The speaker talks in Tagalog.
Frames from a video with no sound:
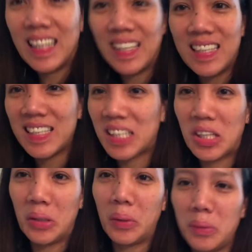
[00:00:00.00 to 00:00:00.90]
is
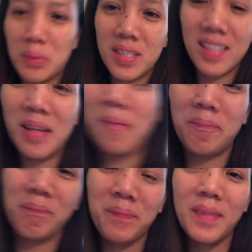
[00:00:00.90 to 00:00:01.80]
gross.
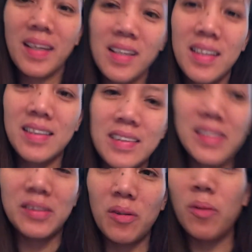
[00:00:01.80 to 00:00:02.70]

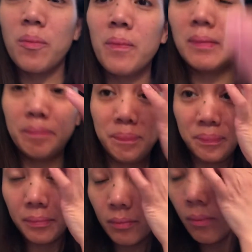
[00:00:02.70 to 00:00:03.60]
So,
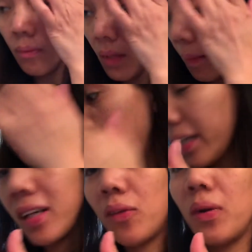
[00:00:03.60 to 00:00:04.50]

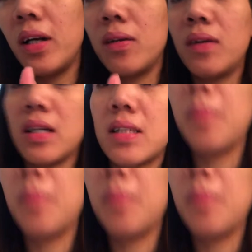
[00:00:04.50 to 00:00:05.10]
balakin ko kayo kasi